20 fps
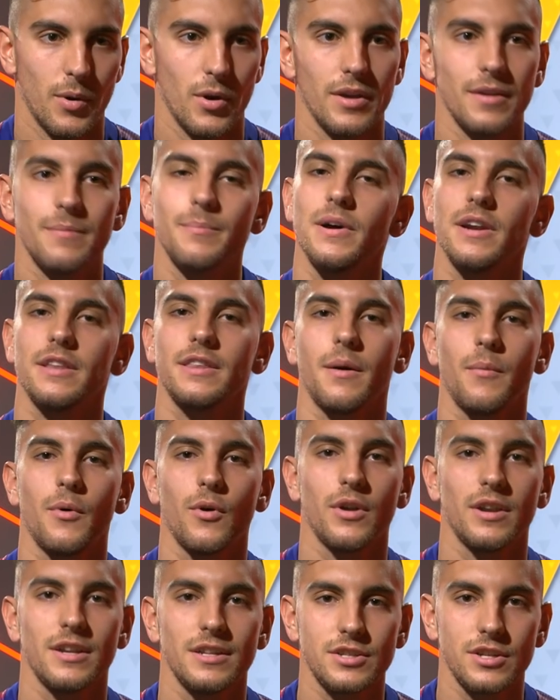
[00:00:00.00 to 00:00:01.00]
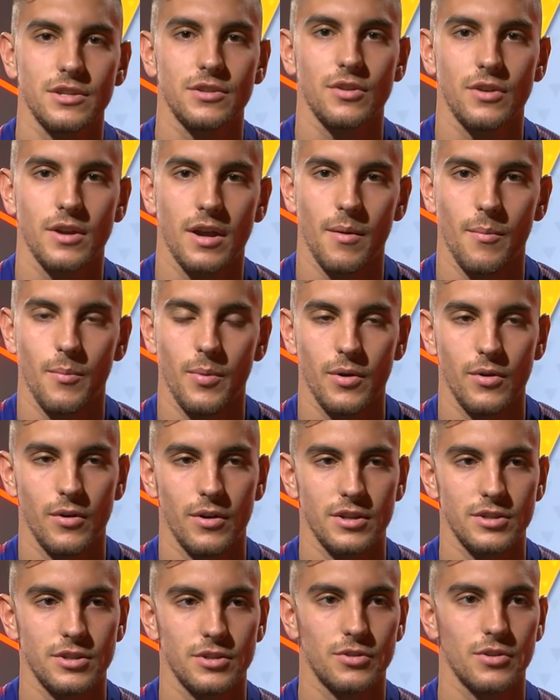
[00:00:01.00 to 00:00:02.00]
Poi partiamo con il centrocampo,
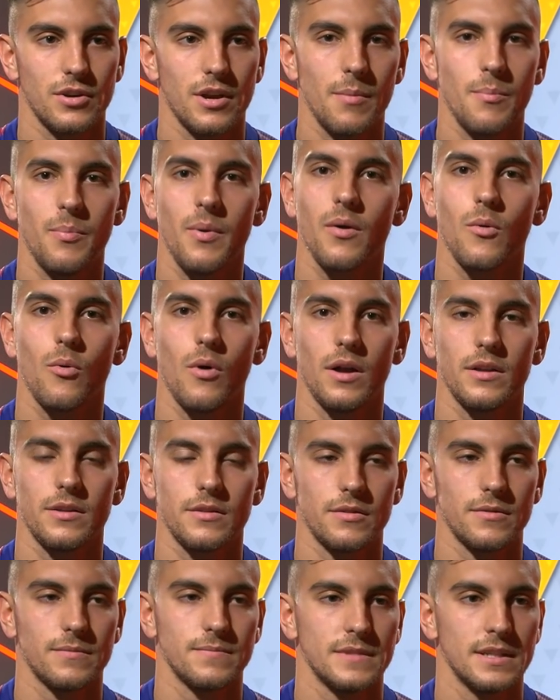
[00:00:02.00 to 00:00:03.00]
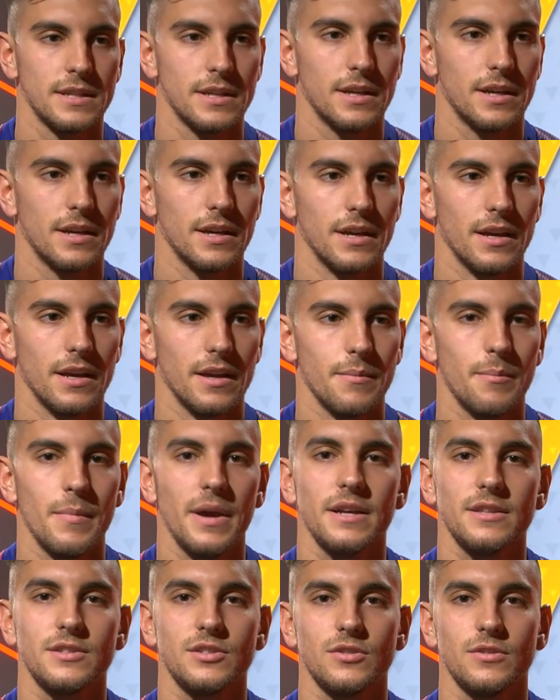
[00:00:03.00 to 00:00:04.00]
allora centrocampo a 4, eh, in
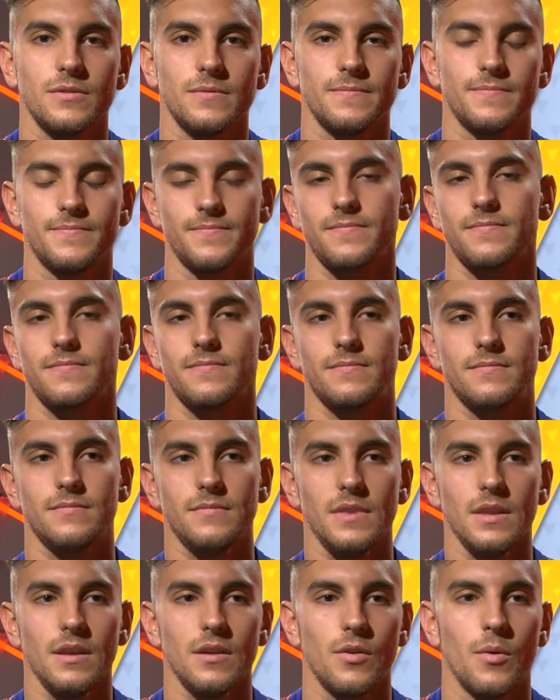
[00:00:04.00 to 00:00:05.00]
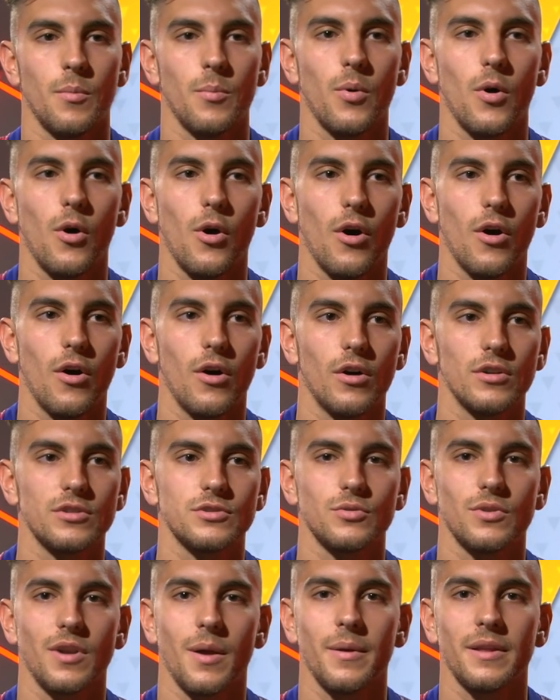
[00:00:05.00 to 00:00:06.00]
mezzo non può
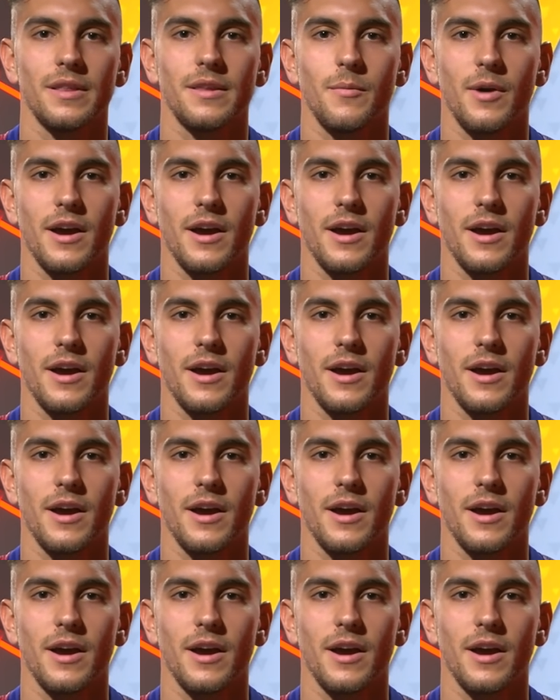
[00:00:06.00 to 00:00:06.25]
sicuramente